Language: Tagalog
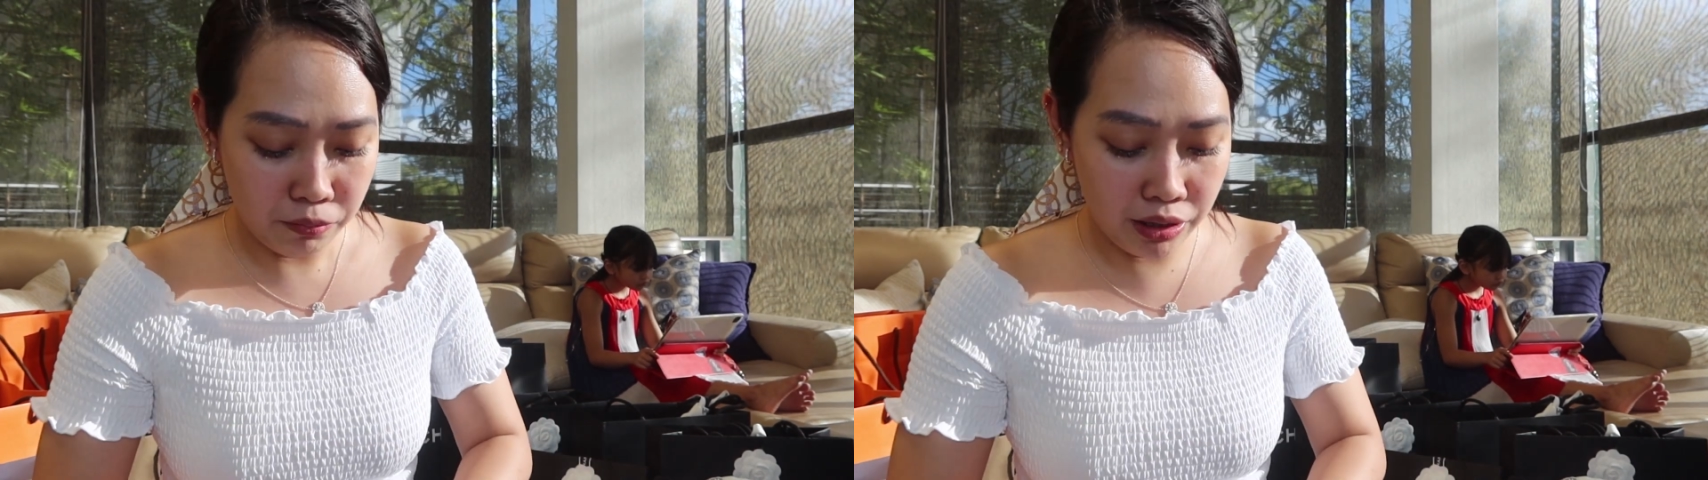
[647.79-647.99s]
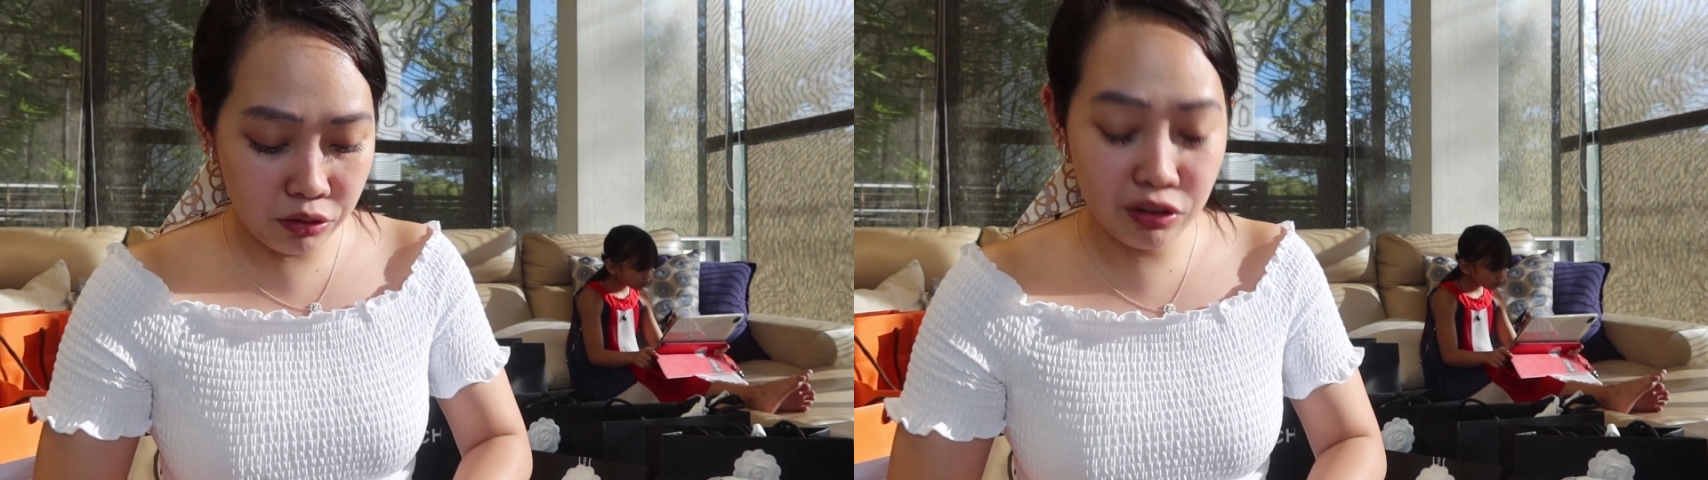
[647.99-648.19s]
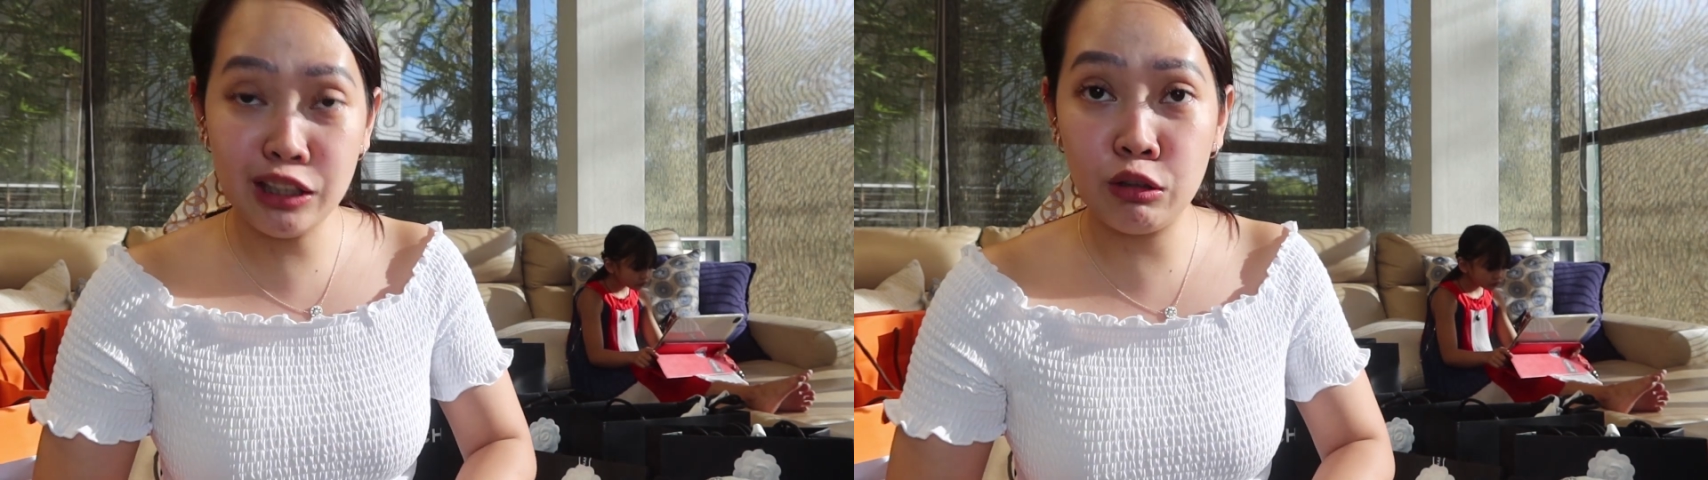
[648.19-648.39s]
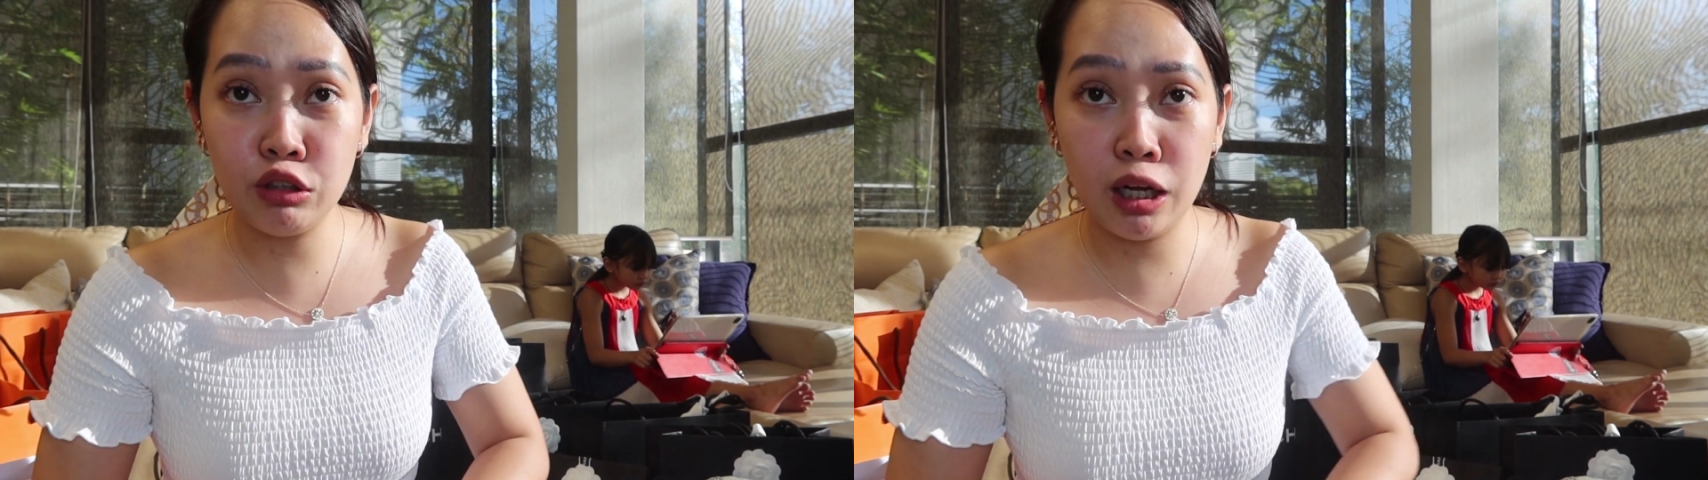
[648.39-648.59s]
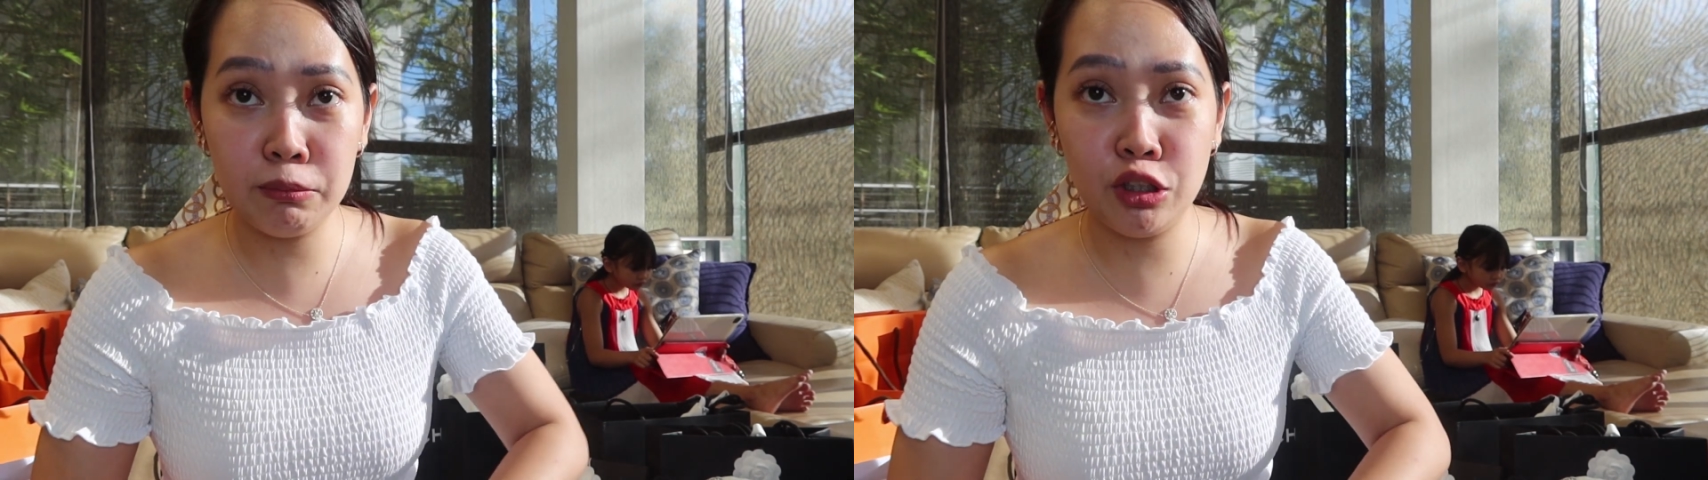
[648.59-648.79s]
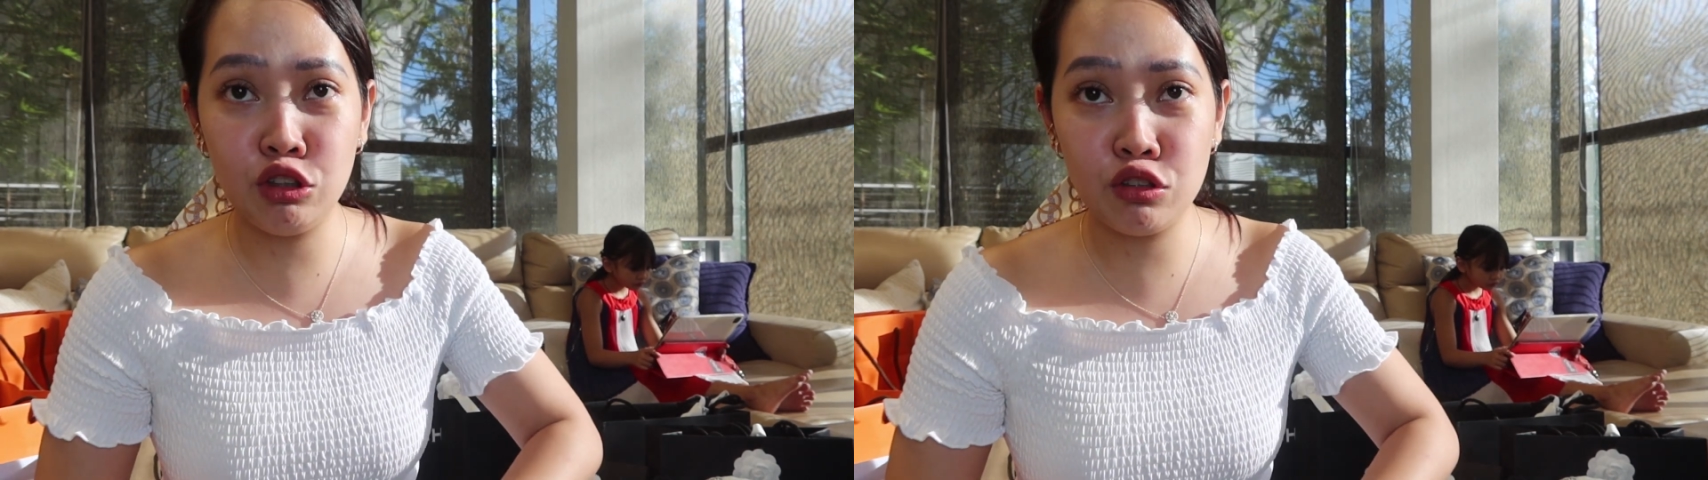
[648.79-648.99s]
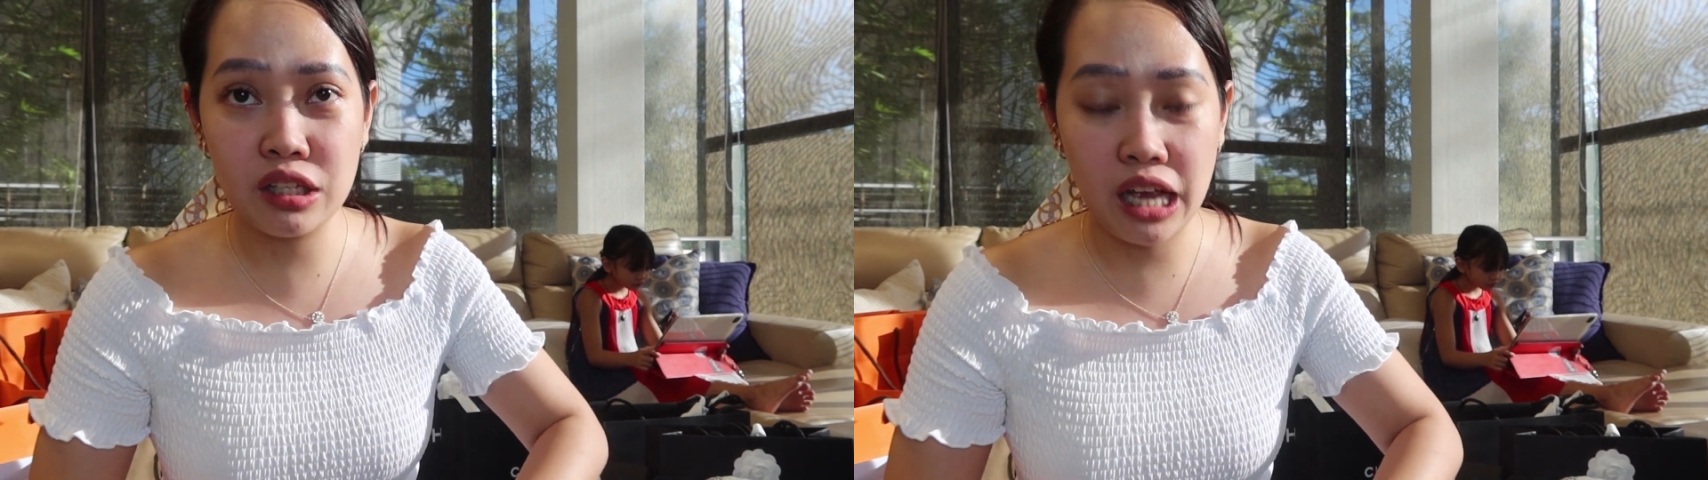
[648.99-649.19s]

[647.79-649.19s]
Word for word: Meron din ako na amoy nun